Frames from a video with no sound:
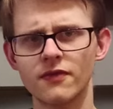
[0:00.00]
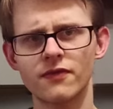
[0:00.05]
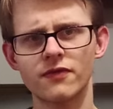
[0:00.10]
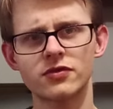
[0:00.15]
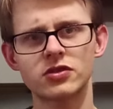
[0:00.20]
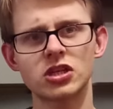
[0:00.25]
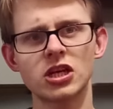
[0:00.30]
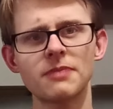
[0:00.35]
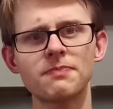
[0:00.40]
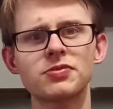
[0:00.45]

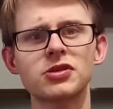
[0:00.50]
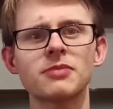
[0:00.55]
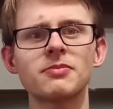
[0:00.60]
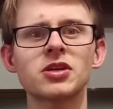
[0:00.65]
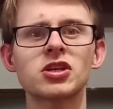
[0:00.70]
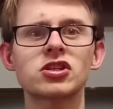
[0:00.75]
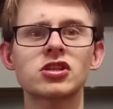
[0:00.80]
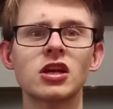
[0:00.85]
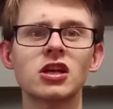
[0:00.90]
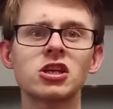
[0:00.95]
W grze
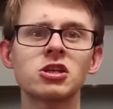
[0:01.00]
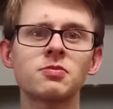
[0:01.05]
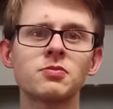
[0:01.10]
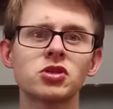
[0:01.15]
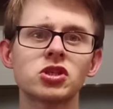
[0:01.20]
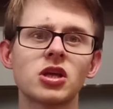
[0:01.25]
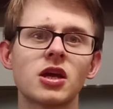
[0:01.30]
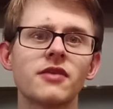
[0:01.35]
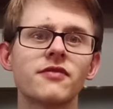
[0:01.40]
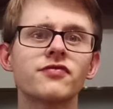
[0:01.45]

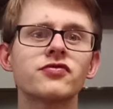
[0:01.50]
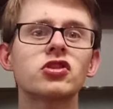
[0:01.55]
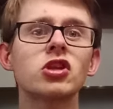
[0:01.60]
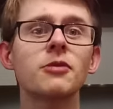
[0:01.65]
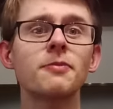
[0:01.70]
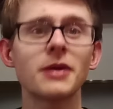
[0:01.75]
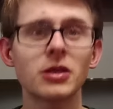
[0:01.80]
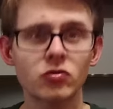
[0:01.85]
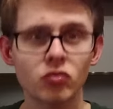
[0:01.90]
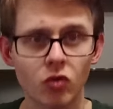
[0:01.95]
przemieszczaliśmy się w
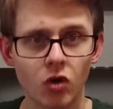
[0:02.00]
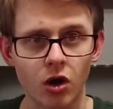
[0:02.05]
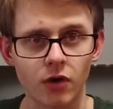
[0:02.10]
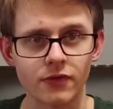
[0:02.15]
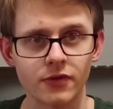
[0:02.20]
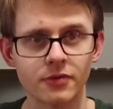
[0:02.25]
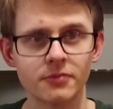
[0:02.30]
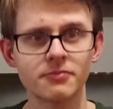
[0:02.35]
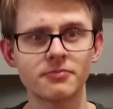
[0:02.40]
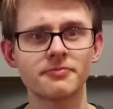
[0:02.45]
trybie
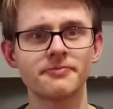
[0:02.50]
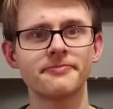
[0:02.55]
turowym,